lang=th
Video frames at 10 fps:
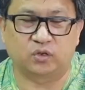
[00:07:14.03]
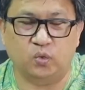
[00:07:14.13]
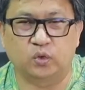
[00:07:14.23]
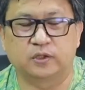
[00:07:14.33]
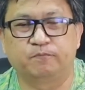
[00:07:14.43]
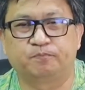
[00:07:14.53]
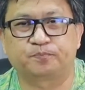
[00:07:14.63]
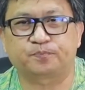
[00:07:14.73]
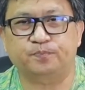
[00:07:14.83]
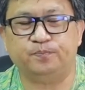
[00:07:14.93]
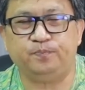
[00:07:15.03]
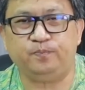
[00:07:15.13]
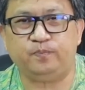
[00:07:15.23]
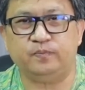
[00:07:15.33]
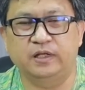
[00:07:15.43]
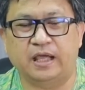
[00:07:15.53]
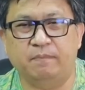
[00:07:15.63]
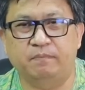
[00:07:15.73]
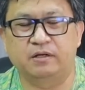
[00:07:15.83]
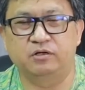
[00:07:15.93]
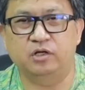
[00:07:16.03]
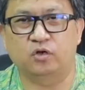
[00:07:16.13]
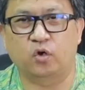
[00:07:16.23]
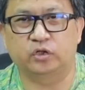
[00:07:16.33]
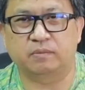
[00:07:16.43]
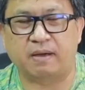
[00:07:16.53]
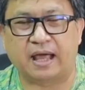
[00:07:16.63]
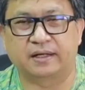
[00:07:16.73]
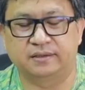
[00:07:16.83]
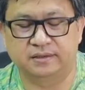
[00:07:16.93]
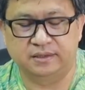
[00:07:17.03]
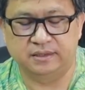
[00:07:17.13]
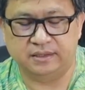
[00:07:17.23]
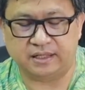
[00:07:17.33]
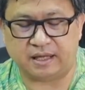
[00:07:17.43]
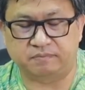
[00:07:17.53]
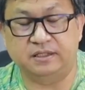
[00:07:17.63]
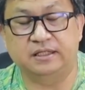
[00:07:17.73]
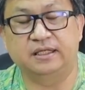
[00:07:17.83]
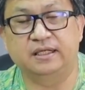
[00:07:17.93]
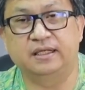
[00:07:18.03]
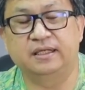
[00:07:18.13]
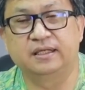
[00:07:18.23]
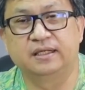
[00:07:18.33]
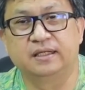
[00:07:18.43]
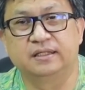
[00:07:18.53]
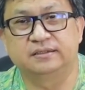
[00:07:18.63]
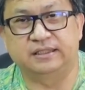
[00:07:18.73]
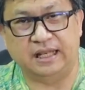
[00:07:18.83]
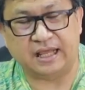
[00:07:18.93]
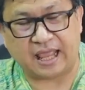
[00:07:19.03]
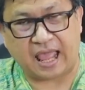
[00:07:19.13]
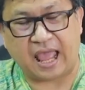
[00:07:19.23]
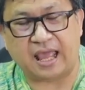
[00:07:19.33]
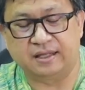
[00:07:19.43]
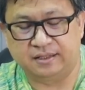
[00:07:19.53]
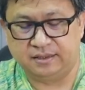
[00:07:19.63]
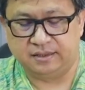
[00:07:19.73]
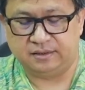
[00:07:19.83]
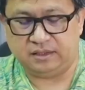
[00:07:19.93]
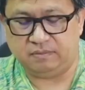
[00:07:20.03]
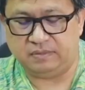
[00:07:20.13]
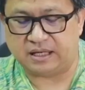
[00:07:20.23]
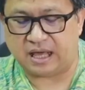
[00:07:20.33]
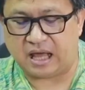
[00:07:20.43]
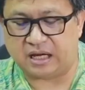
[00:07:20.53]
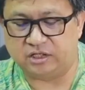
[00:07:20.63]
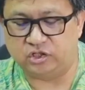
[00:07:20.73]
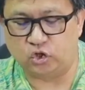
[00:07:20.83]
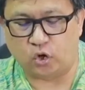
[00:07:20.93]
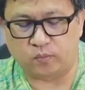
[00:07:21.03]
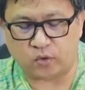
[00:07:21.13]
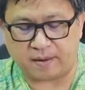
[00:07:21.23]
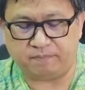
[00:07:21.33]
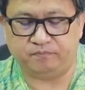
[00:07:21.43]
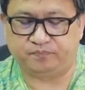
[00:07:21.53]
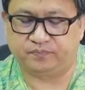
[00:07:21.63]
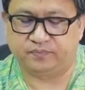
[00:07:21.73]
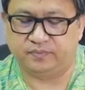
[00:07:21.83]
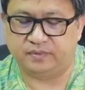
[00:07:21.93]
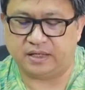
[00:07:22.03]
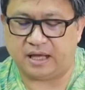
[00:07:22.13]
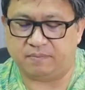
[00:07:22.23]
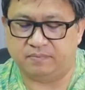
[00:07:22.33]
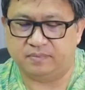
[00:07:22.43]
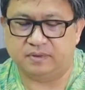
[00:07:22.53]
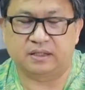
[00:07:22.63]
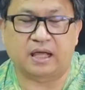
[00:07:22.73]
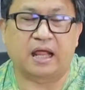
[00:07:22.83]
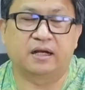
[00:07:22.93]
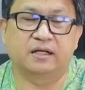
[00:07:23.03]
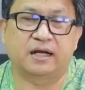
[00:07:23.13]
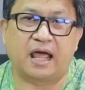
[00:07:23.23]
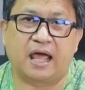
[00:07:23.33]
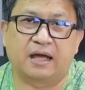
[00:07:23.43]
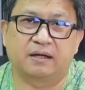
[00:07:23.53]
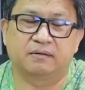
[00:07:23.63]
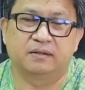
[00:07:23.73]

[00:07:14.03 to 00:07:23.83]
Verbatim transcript: รทูตนะครับเป็นเรื่องของรัฐบาลนะครับที่ศรีลังกาที่มีการยอมรับนะครับการเดินทาง